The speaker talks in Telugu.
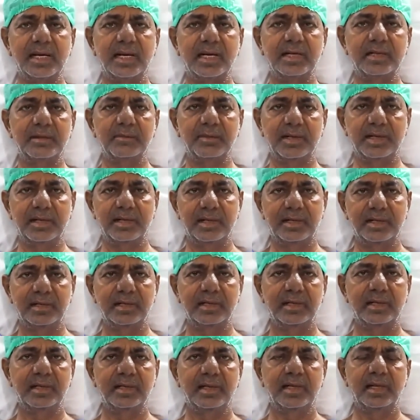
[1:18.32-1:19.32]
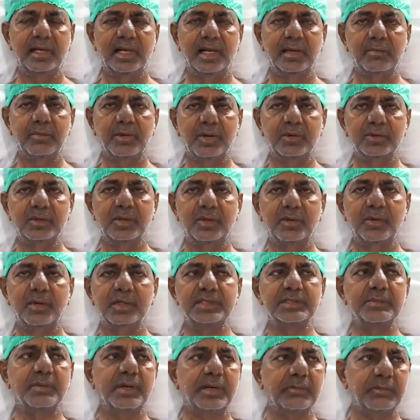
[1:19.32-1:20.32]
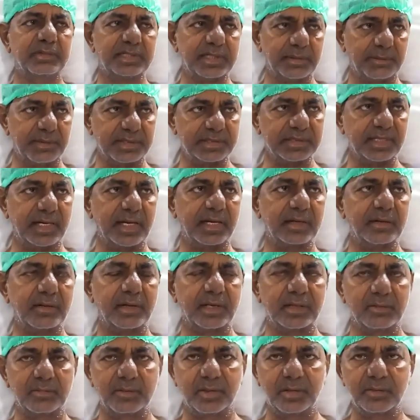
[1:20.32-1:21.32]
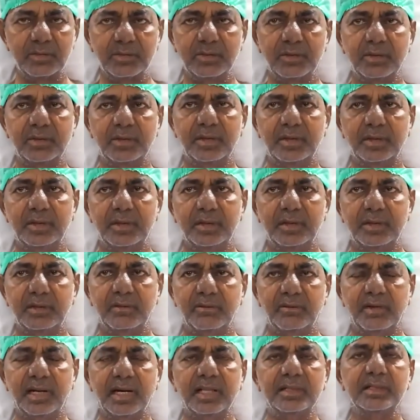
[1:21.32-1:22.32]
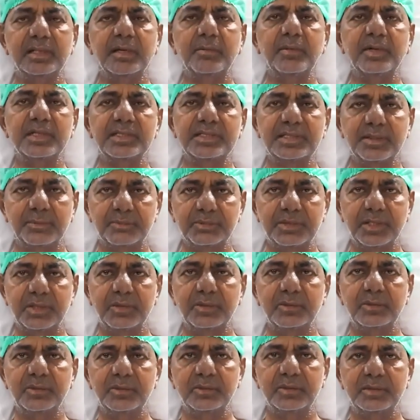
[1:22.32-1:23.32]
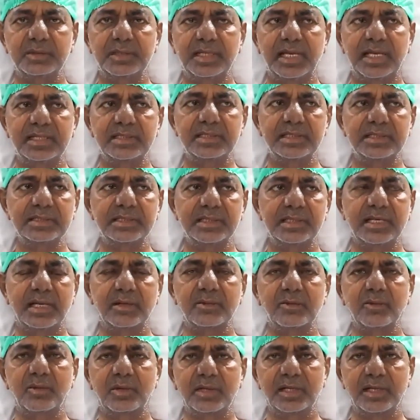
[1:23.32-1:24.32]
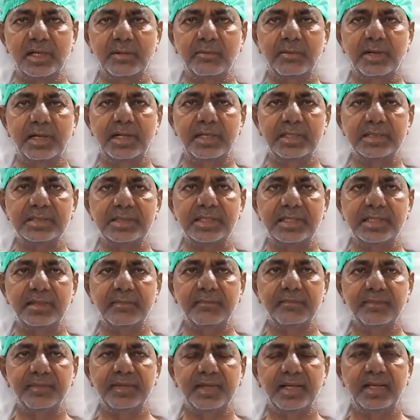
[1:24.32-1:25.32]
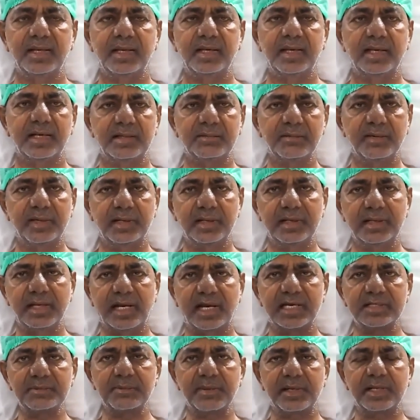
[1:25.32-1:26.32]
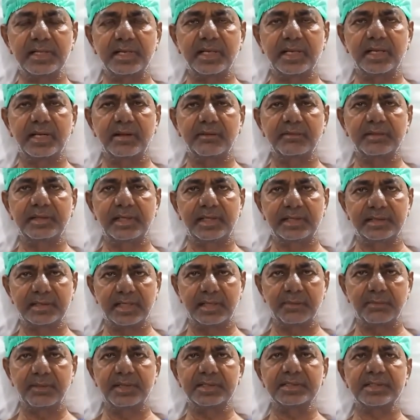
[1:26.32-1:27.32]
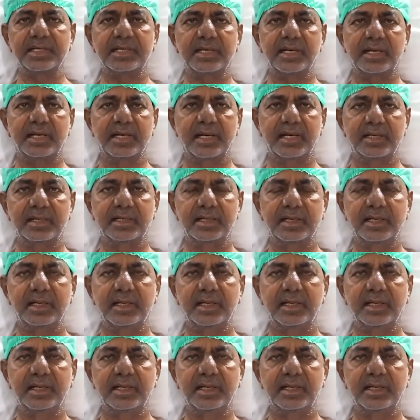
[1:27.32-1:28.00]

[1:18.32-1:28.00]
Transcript: కానీ మన అక్బరుద్దీన్ వయసు మన మిత్రపక్ష నాయకులు కానీ ఉన్నారు వాళ్ళందరూ మీకు చెప్తారు దయచేసి నా కోరికను మన్నించి ఎటువంటి హాస్పిటల్ దగ్గర ఇతర పేషెంట్లకు కానీ